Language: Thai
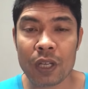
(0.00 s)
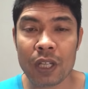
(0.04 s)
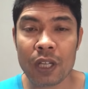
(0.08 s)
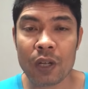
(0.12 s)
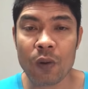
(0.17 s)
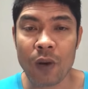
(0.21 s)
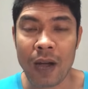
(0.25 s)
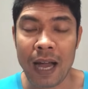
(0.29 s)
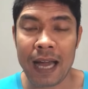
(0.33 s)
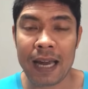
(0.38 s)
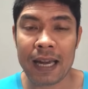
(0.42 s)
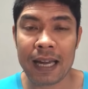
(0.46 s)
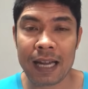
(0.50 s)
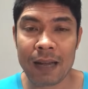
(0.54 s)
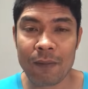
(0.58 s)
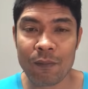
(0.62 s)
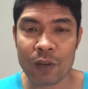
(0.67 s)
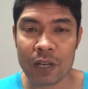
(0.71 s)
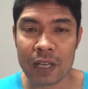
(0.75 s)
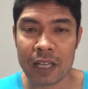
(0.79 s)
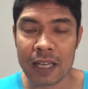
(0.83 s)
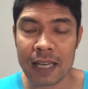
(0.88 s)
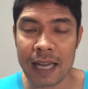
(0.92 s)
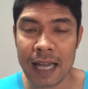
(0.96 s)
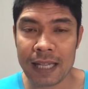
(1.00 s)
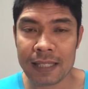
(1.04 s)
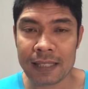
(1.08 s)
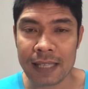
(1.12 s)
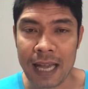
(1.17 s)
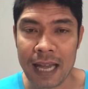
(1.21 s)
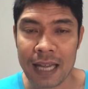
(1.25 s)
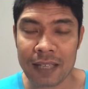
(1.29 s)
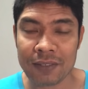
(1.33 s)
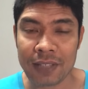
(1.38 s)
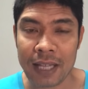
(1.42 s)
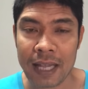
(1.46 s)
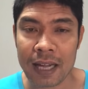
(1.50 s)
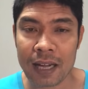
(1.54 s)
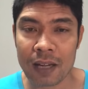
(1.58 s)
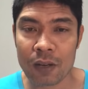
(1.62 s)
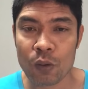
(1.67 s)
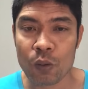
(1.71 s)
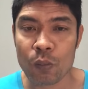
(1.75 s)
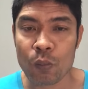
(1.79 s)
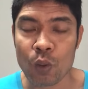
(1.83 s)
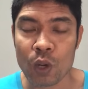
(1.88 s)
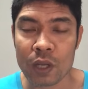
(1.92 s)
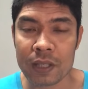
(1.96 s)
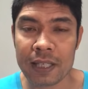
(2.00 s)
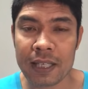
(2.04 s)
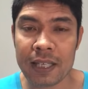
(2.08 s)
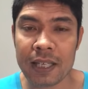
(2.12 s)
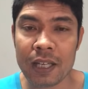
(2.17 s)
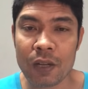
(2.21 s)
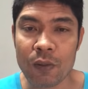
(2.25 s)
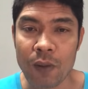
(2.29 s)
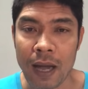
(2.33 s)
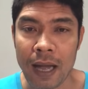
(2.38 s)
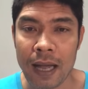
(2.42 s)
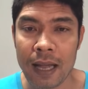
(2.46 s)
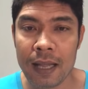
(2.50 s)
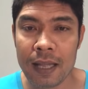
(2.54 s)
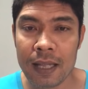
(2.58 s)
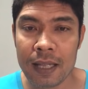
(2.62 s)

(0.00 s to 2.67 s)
ดีกว่านะครับวันนี้น่าจะอาศัยกระดูกมวยที่ดีกว่า